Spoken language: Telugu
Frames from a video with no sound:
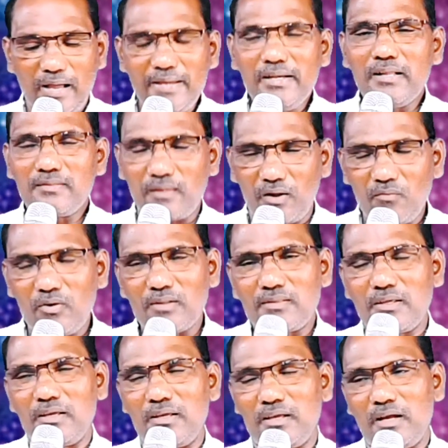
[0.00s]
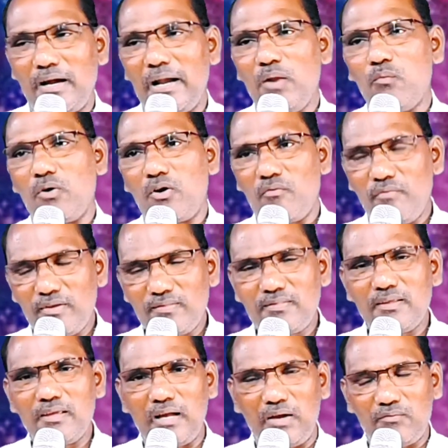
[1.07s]
అయిన తర్వాతే అని ఒక
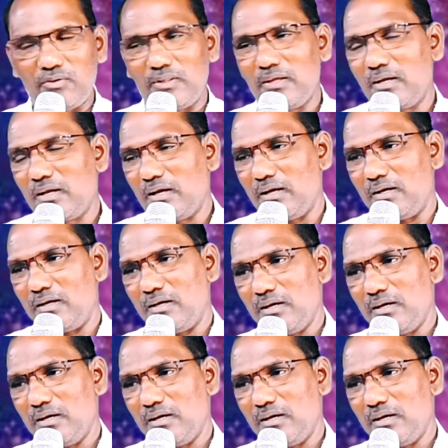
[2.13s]
వ్యక్తి ఆ విధంగా